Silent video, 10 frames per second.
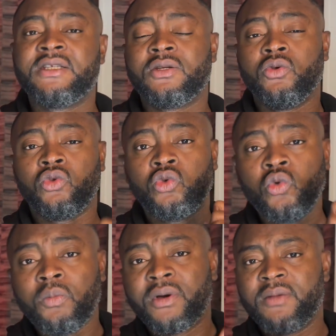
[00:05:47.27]
c'est le
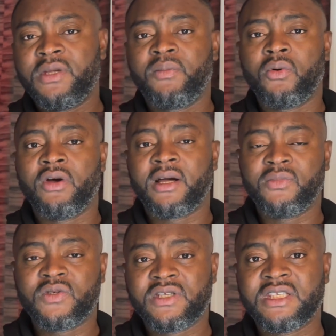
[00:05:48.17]
tout premier programme
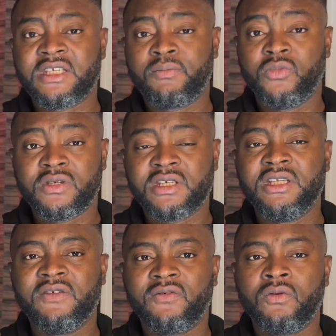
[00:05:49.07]
de ce type, de ce
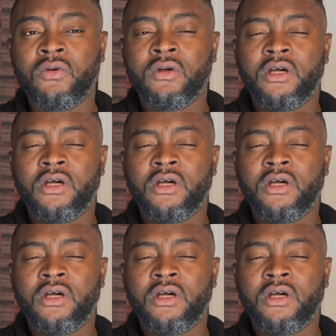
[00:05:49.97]
niveau,